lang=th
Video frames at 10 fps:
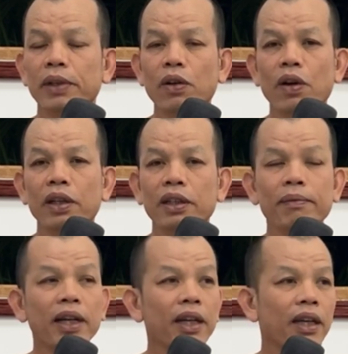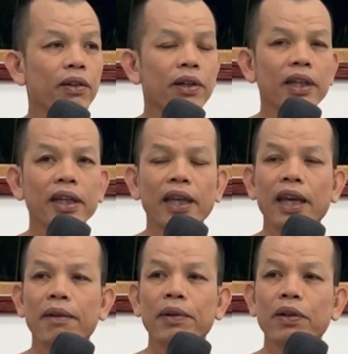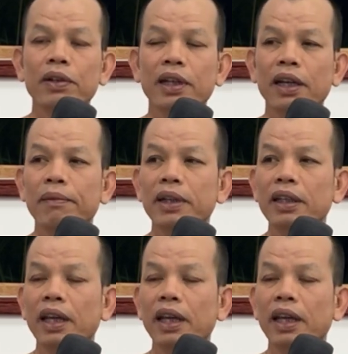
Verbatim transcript: มันห่อนขึ้นมาแน่เขาก็อยากแก้มันโหลดอยากให้มัน